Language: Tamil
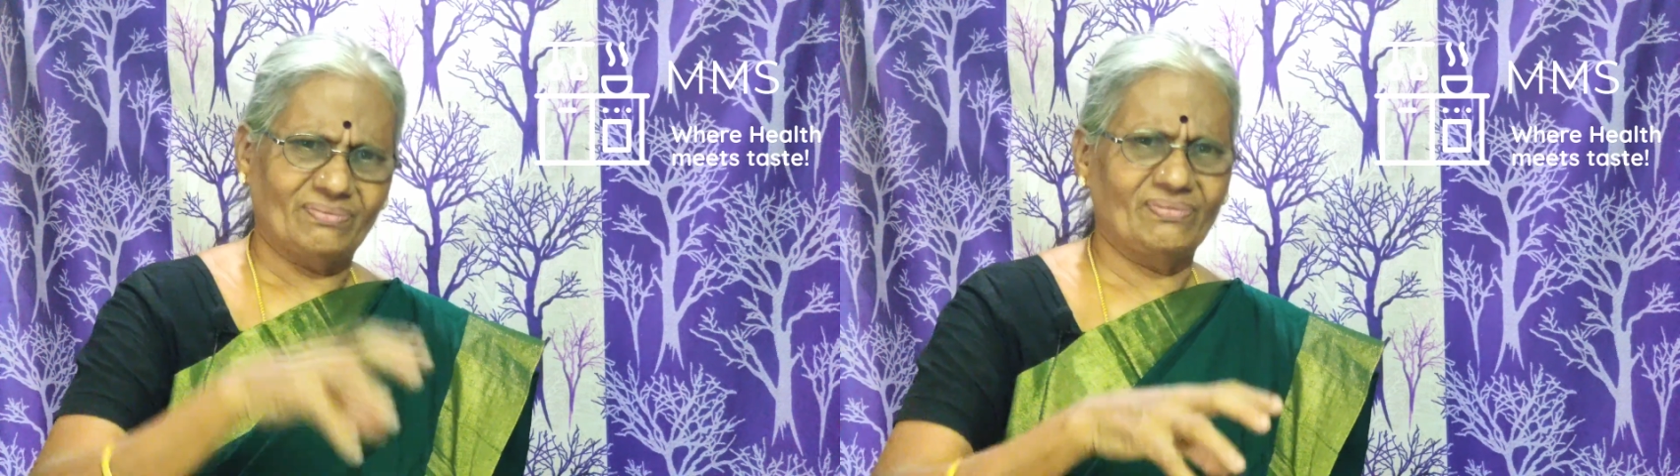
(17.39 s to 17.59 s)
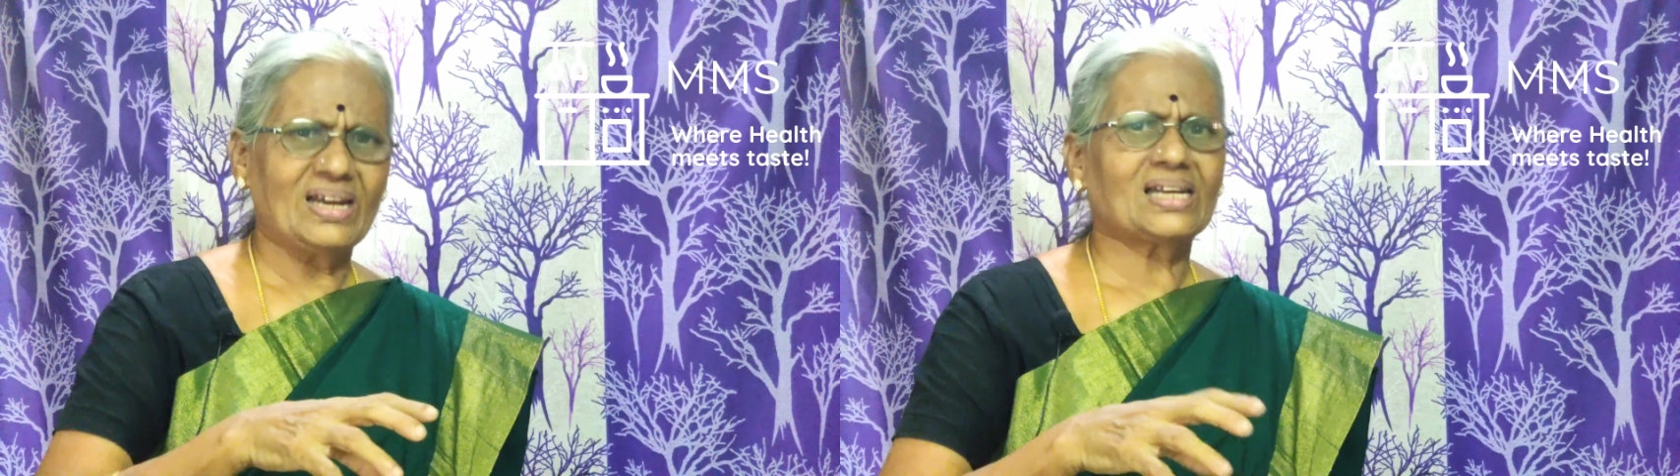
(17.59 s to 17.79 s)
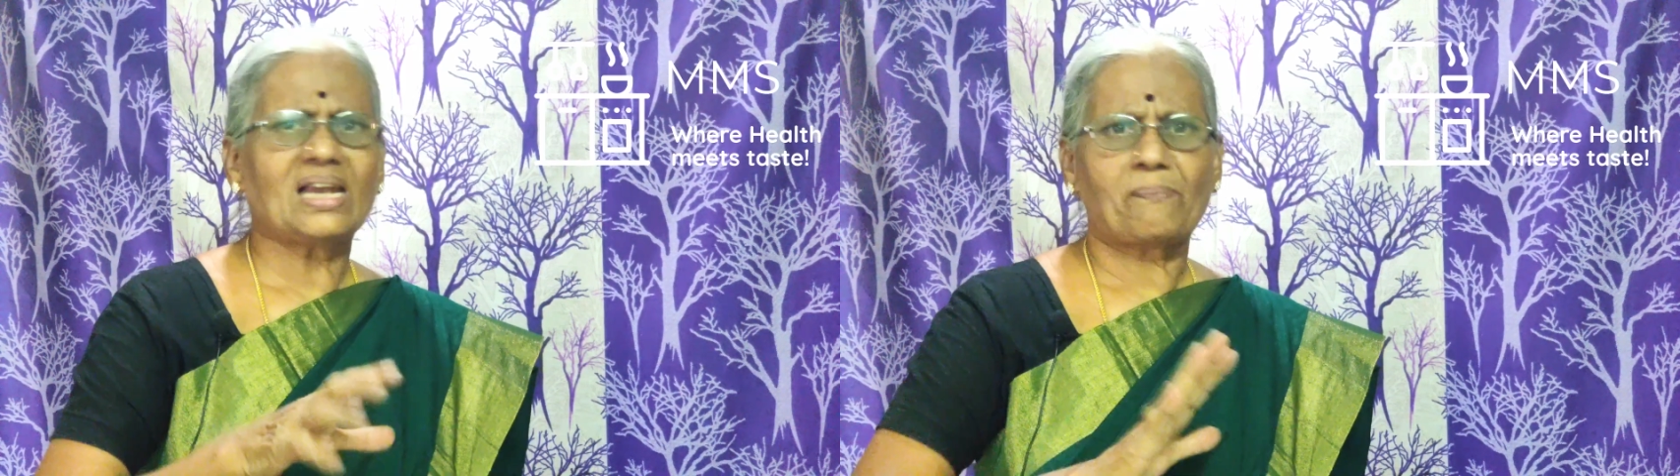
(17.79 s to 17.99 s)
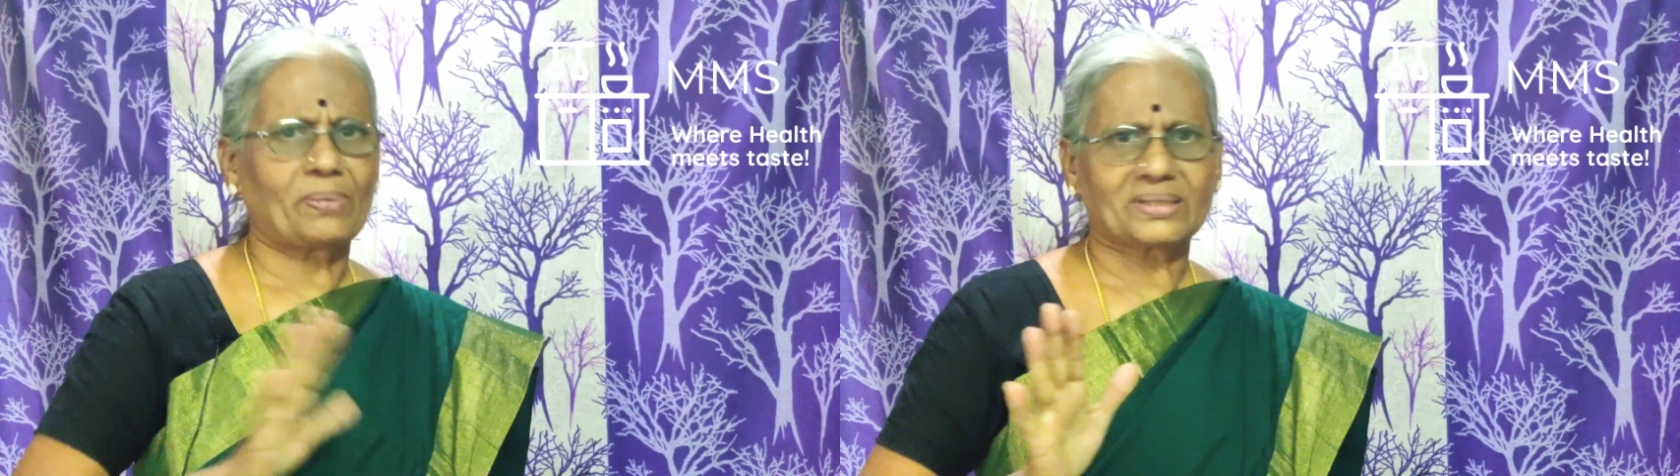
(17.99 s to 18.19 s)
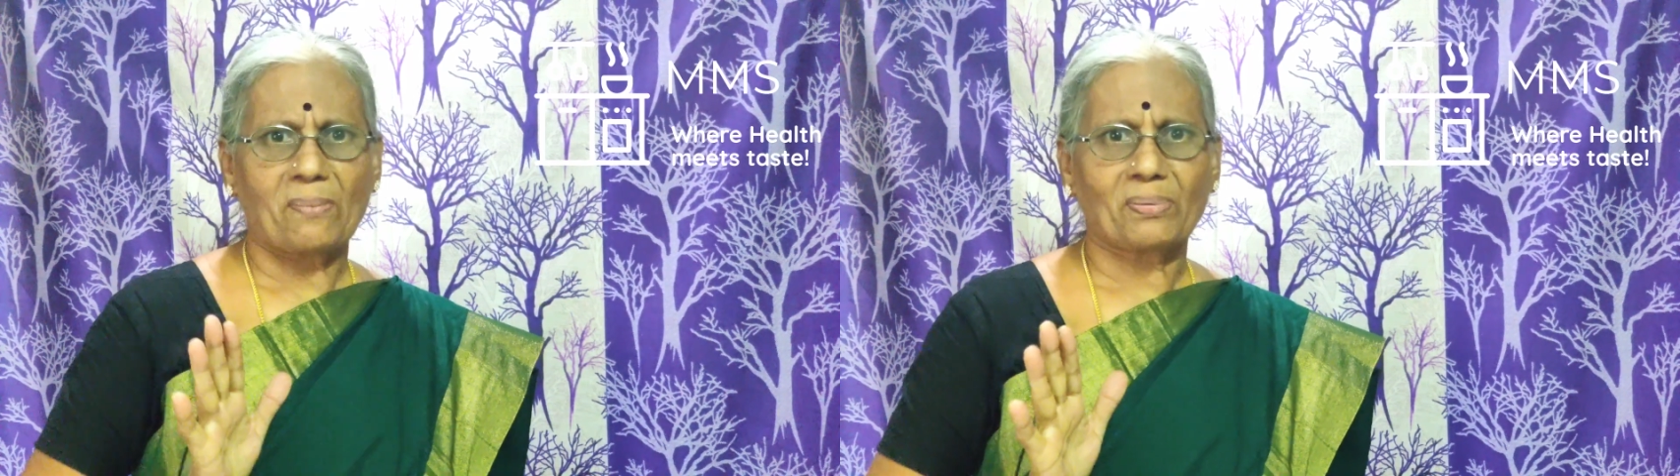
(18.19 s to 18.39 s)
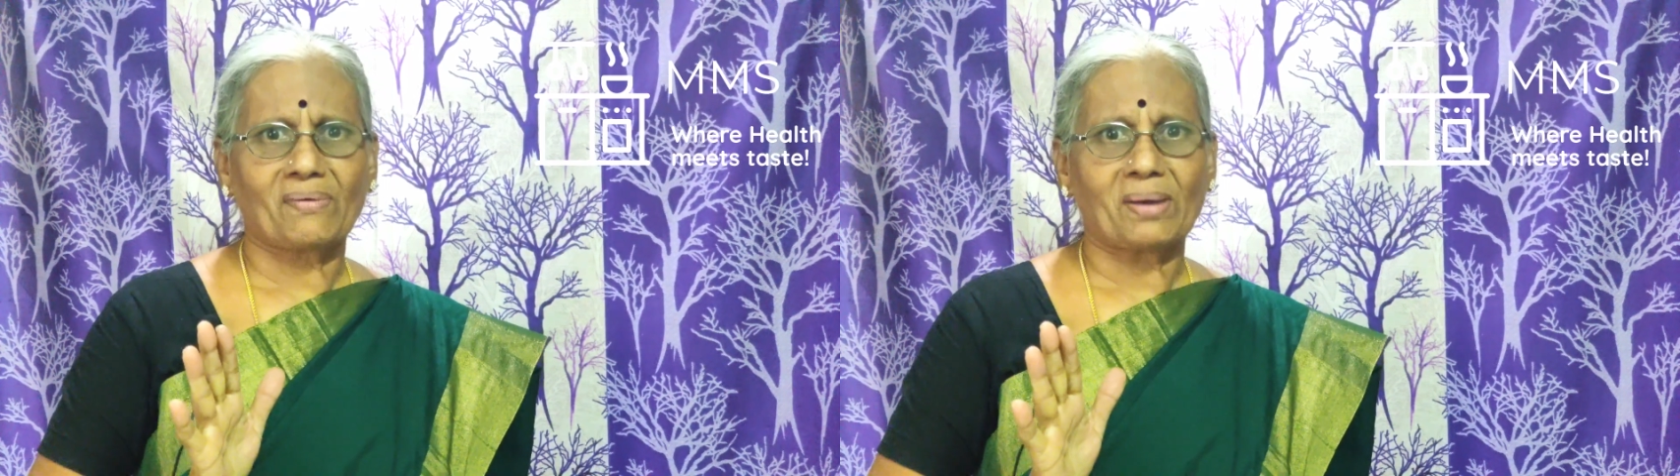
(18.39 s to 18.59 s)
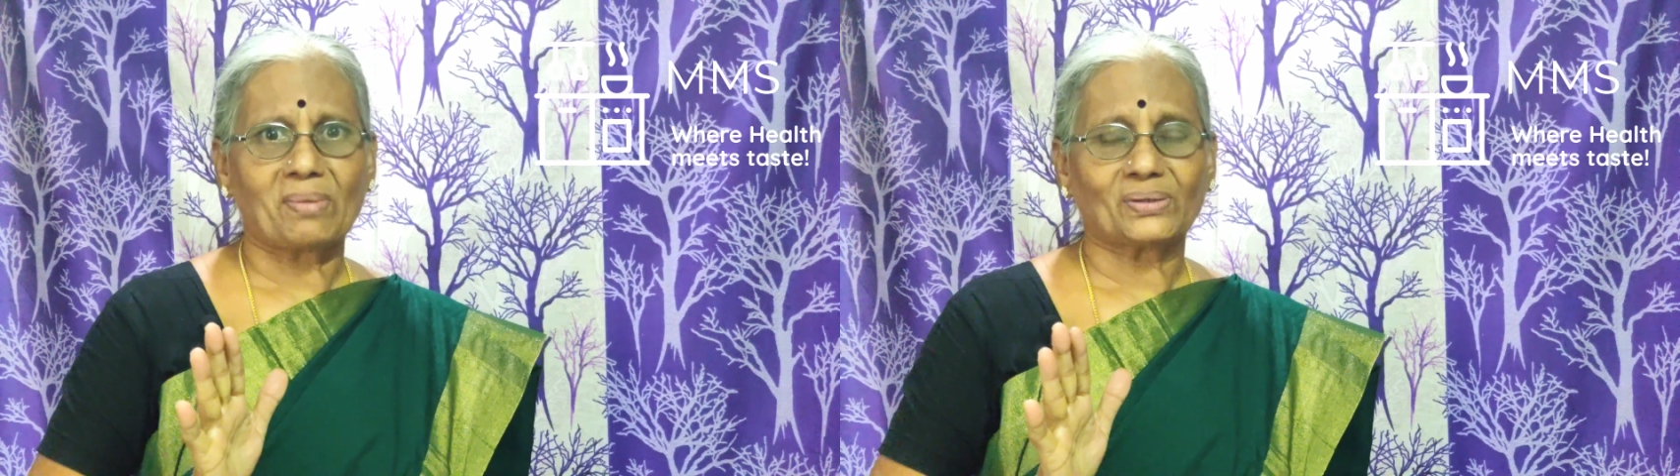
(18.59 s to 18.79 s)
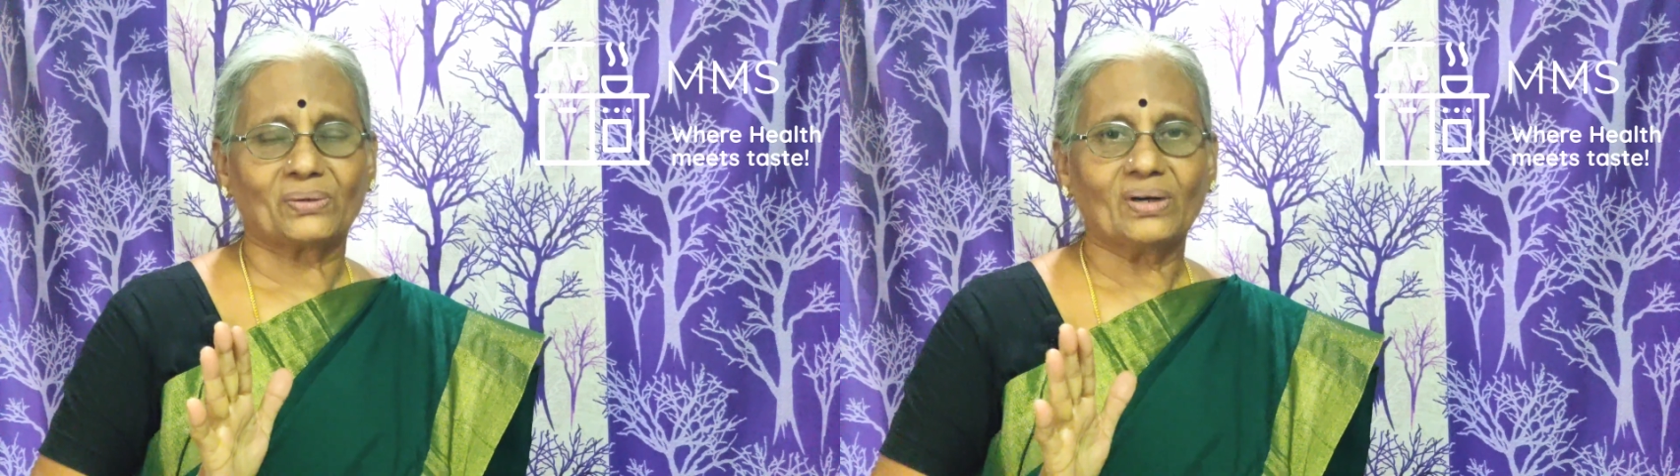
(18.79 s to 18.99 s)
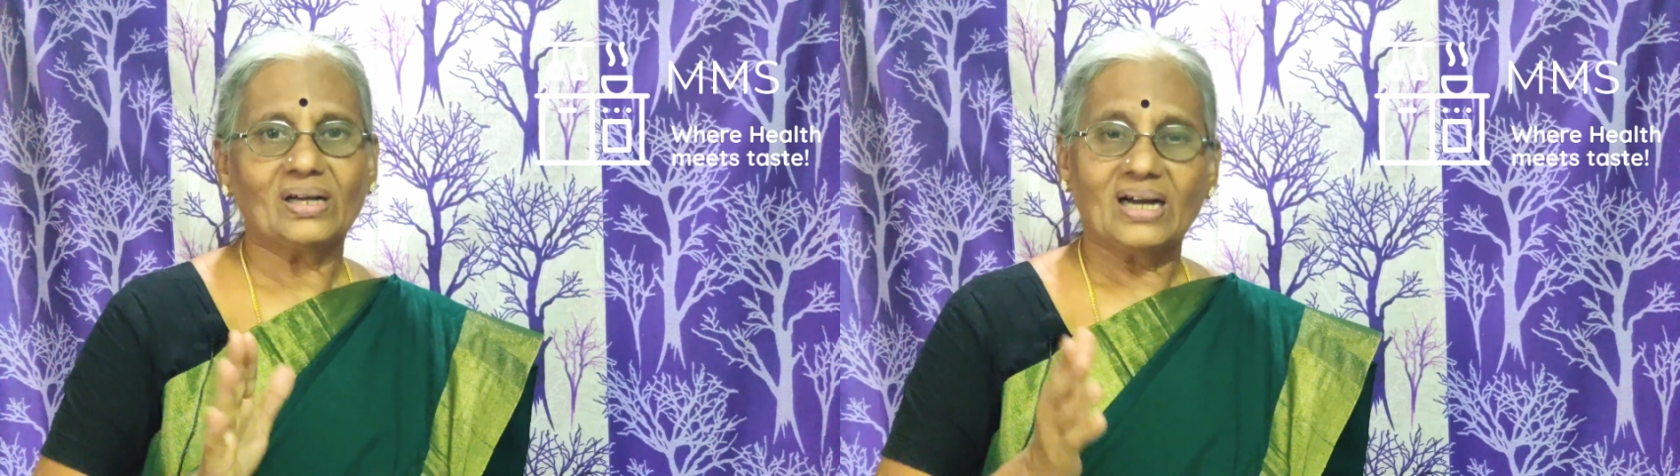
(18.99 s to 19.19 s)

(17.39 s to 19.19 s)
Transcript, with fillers: வீட்டில் அப்படி சாப்பிடவே மாட்டோம்